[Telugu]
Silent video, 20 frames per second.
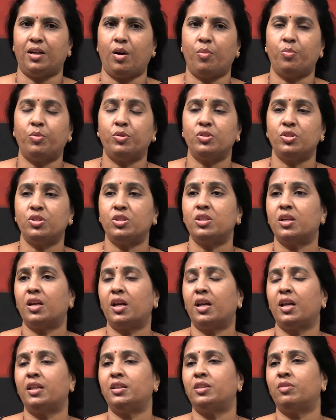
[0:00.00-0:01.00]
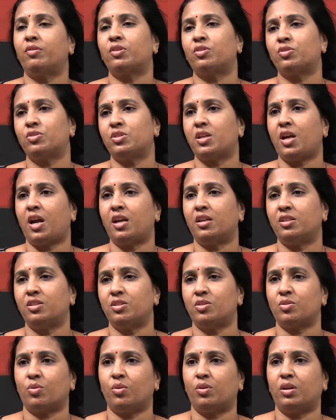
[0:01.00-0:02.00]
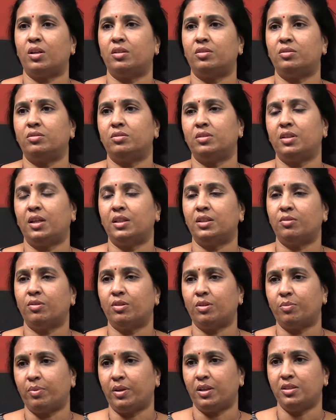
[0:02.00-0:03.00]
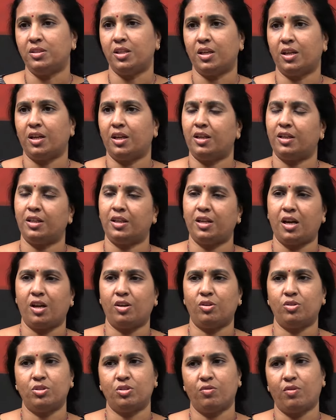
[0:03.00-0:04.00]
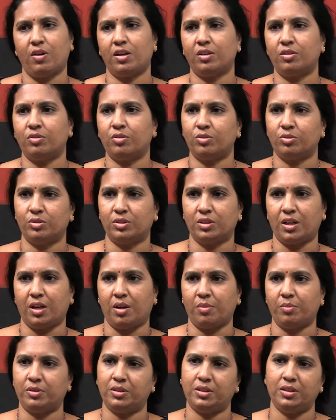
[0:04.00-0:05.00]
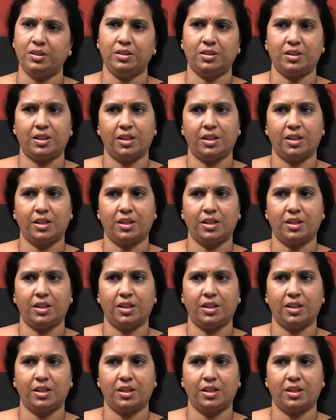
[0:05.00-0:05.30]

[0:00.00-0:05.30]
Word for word: అపోజిషన్గా ఎంతవరకు స్టాండ్ తీసుకోగలడు ఎంతవరకు పనిచేయగలడు అనే ఆలోచన వాళ్ళకు కూడా ఉంది కాబట్టి